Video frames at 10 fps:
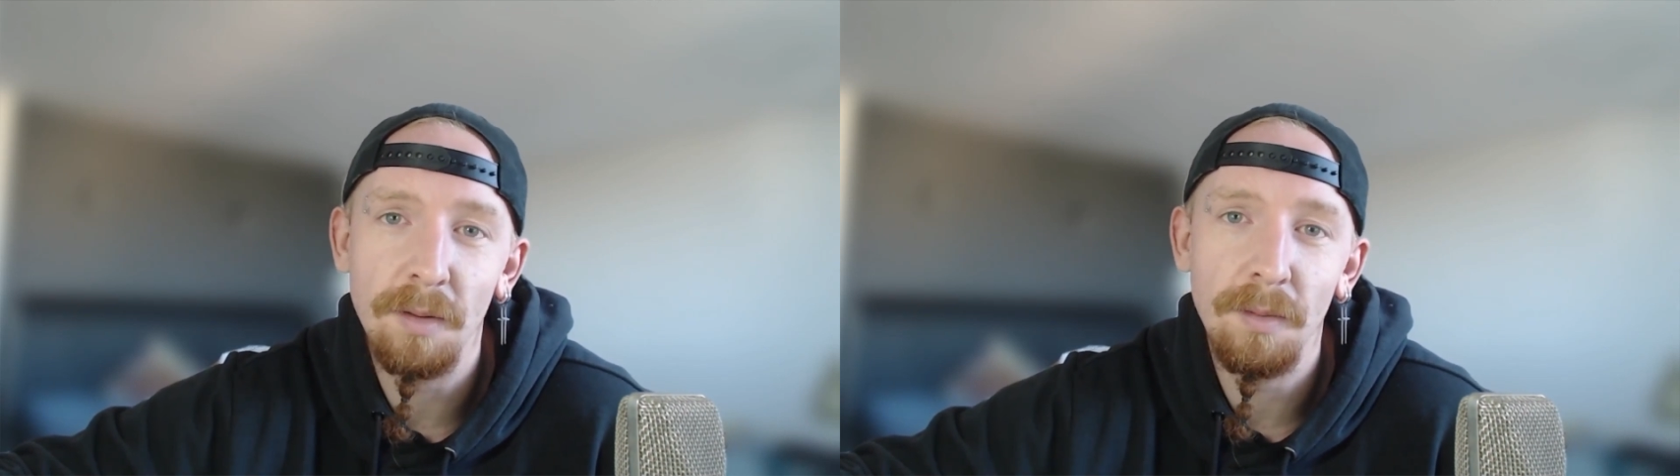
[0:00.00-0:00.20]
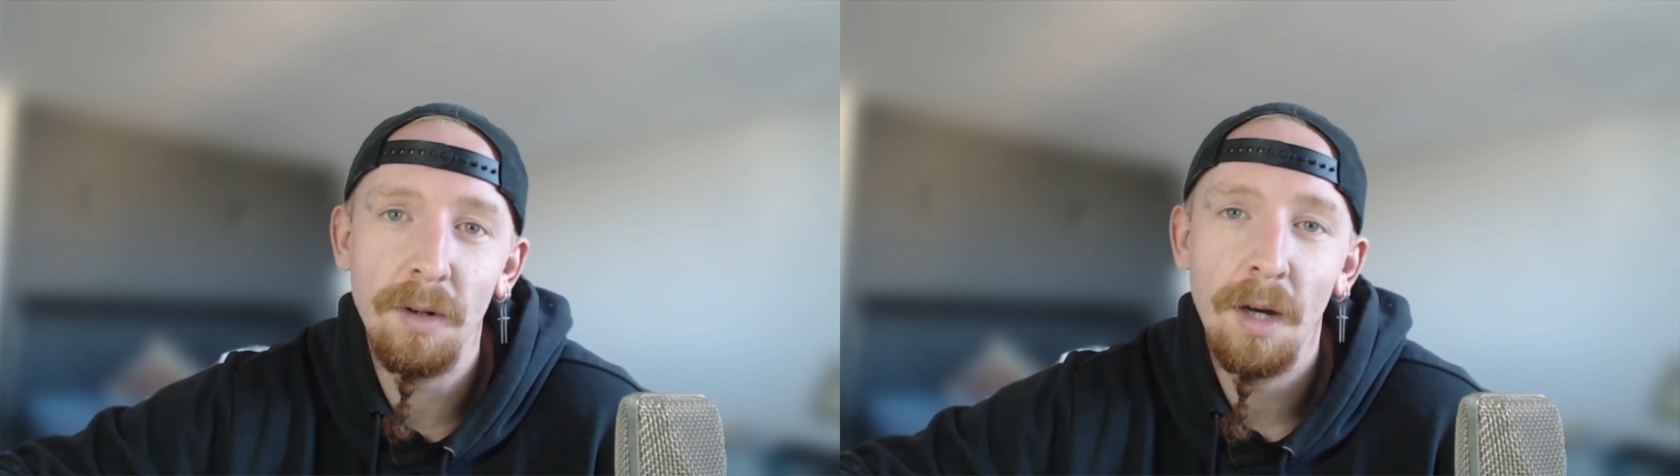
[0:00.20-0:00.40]

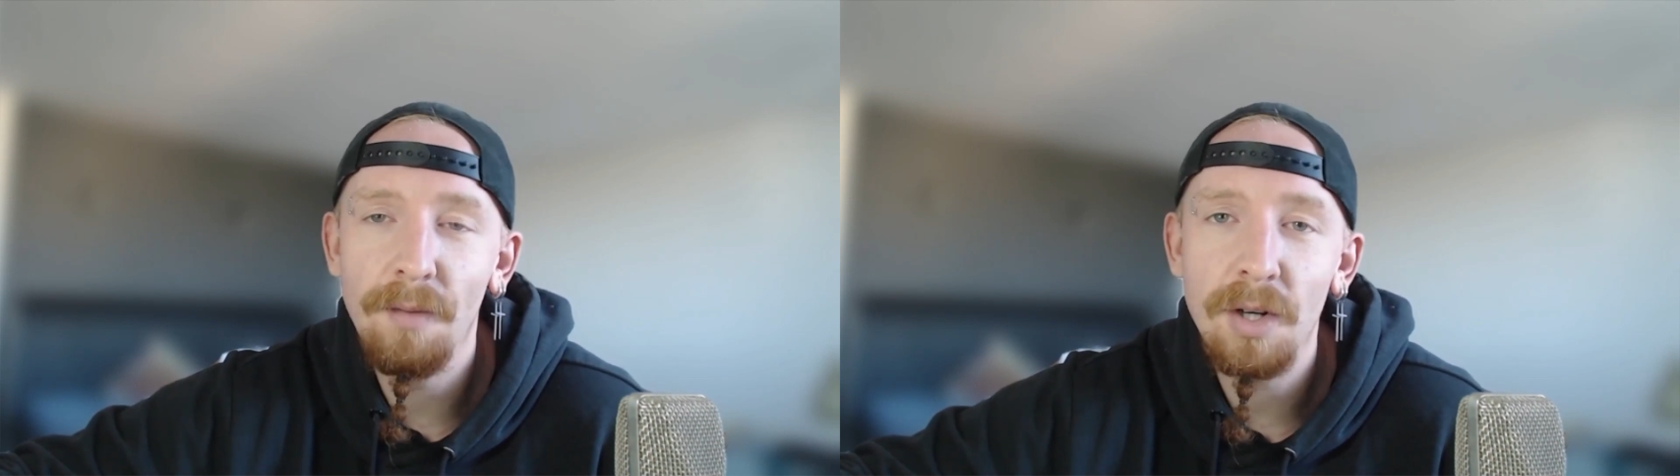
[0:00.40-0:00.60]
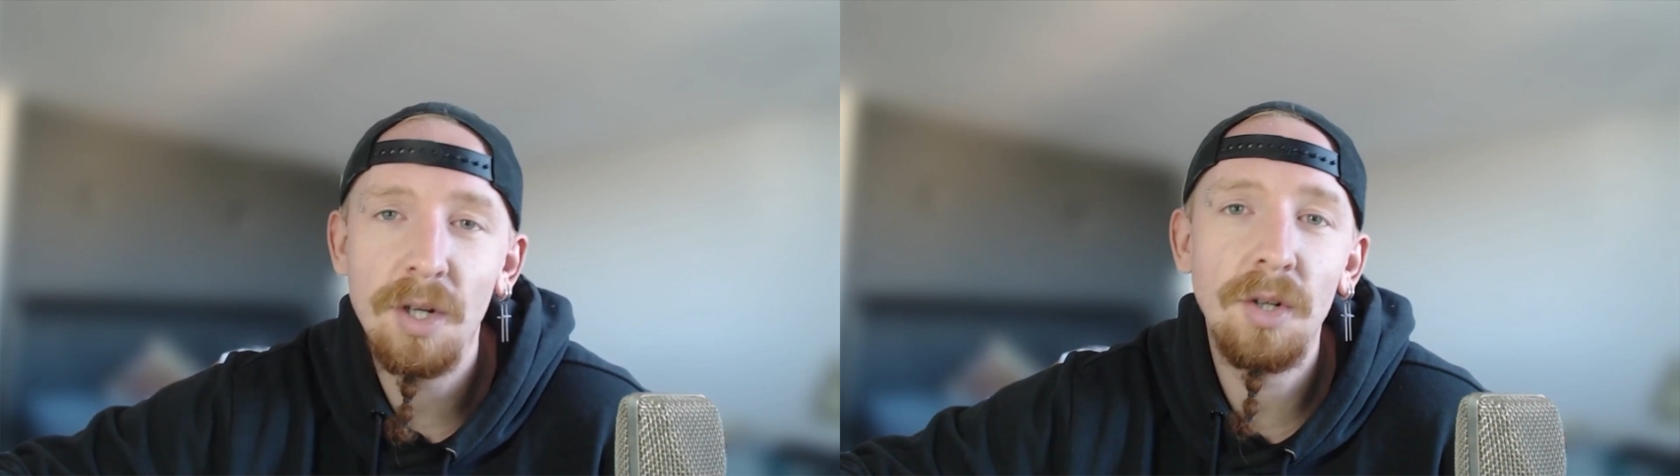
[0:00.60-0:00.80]
no bo
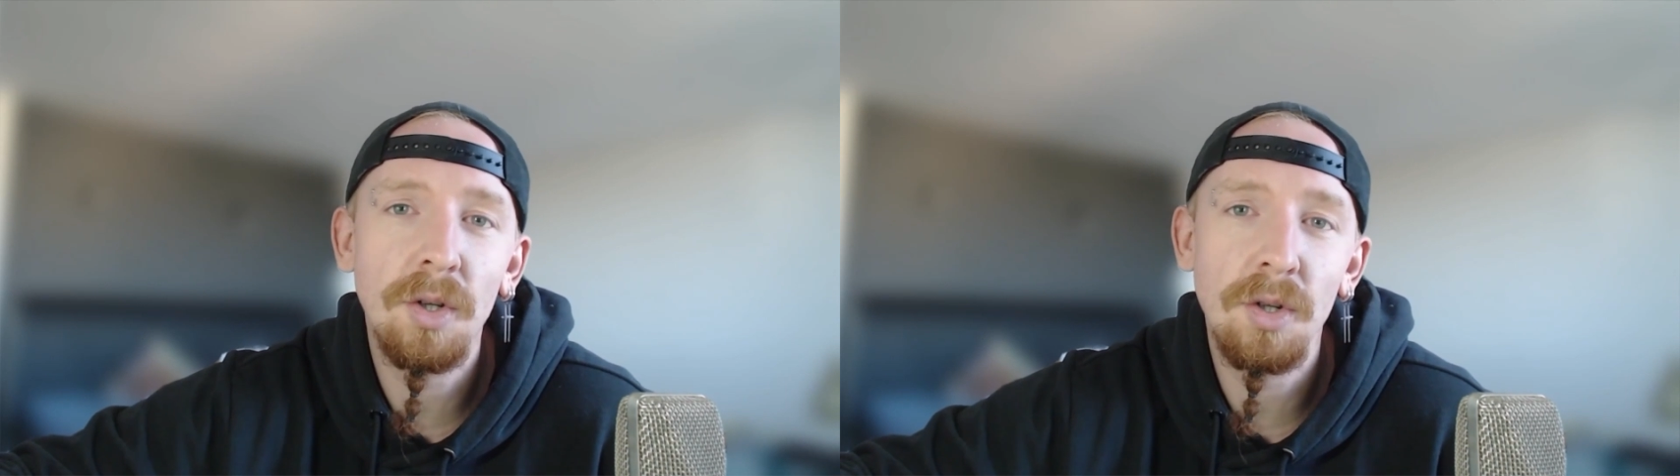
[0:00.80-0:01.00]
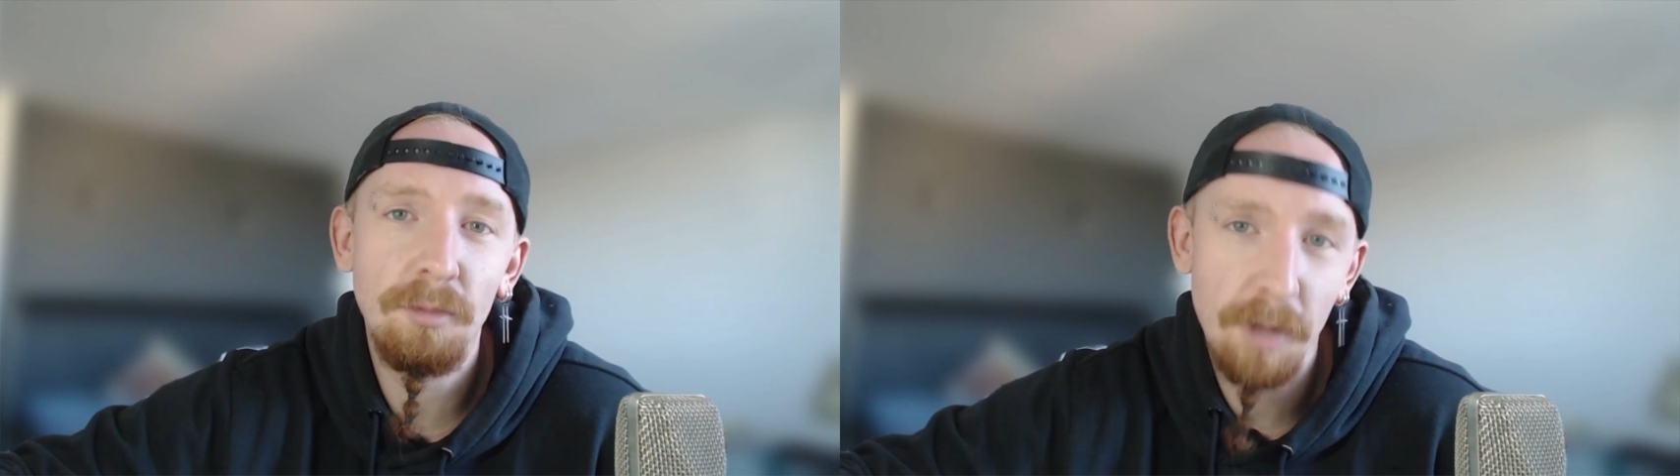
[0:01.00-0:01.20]

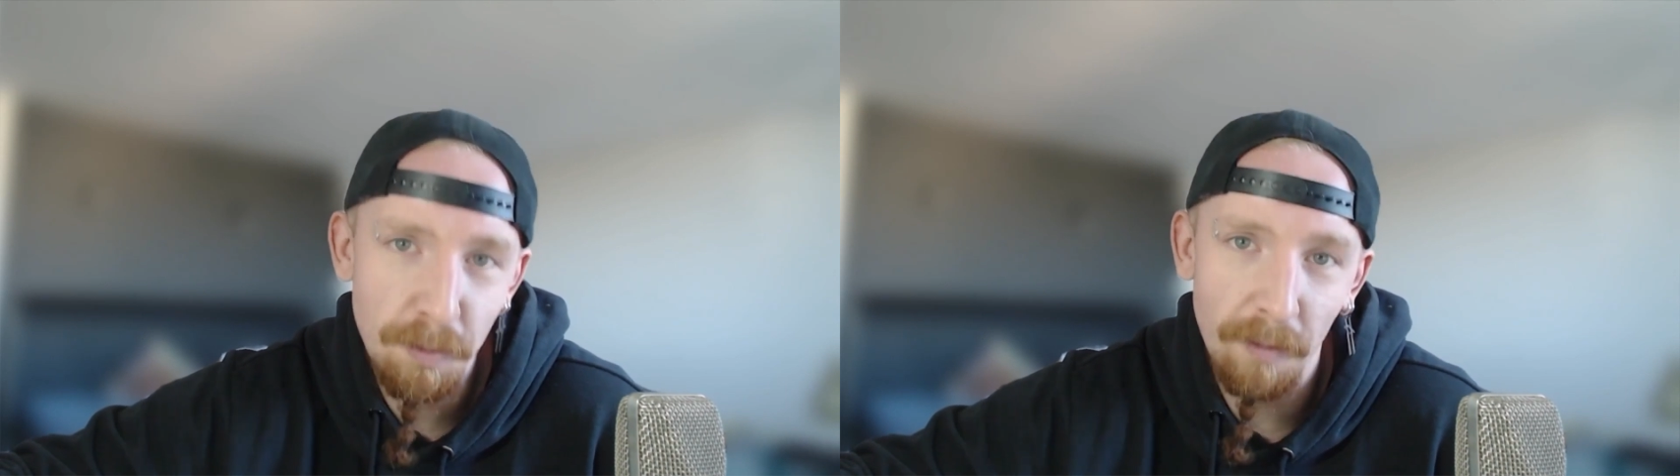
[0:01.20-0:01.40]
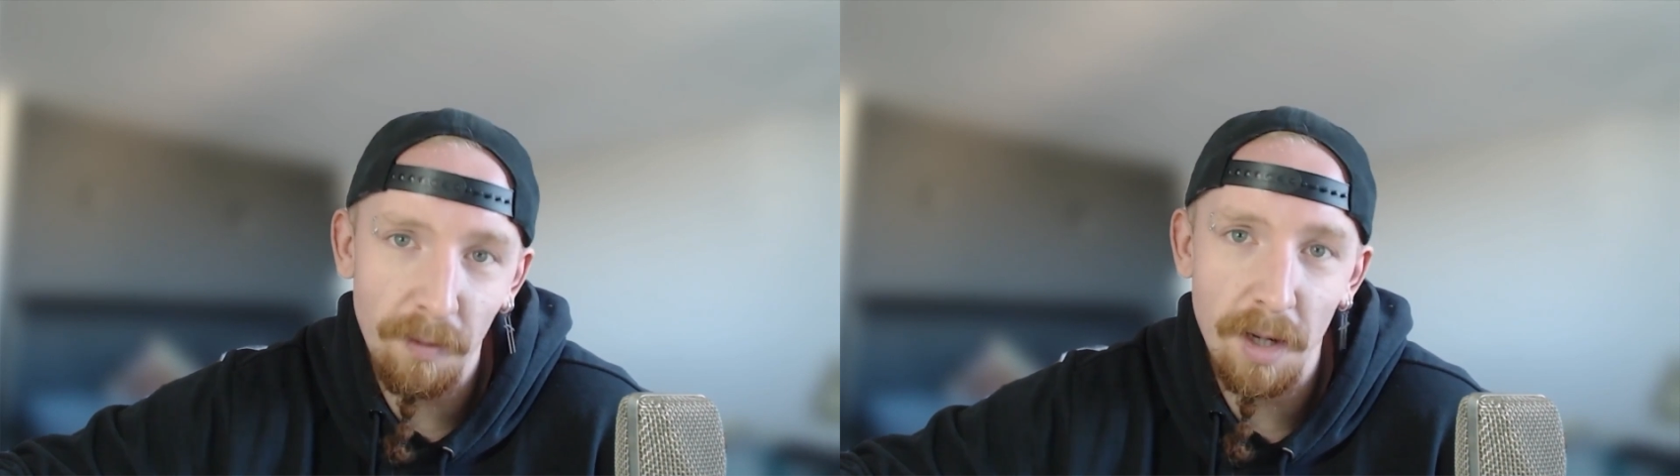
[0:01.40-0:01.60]
najważniejsze to, żeby
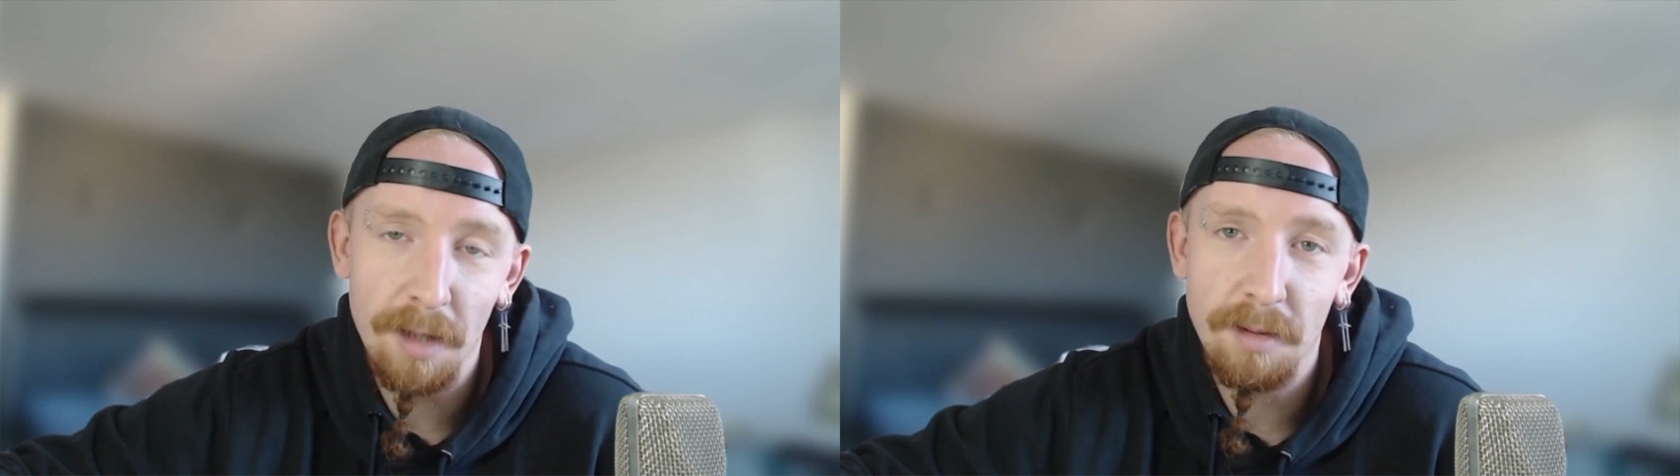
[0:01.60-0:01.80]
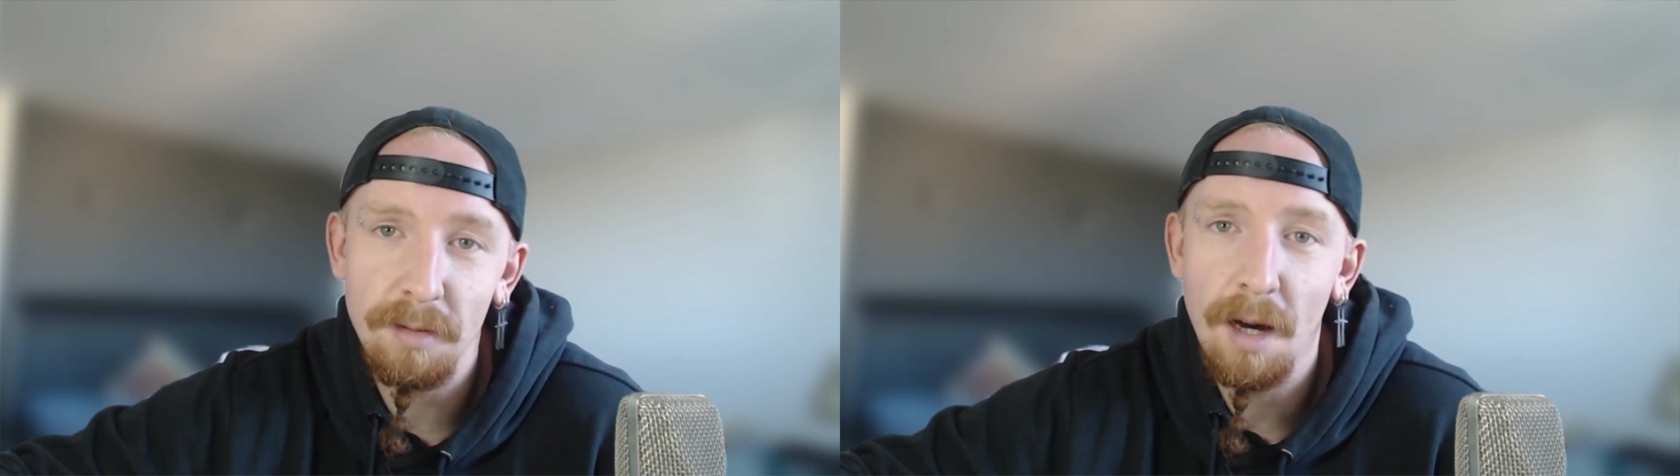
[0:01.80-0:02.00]
mieć prawo jazdy,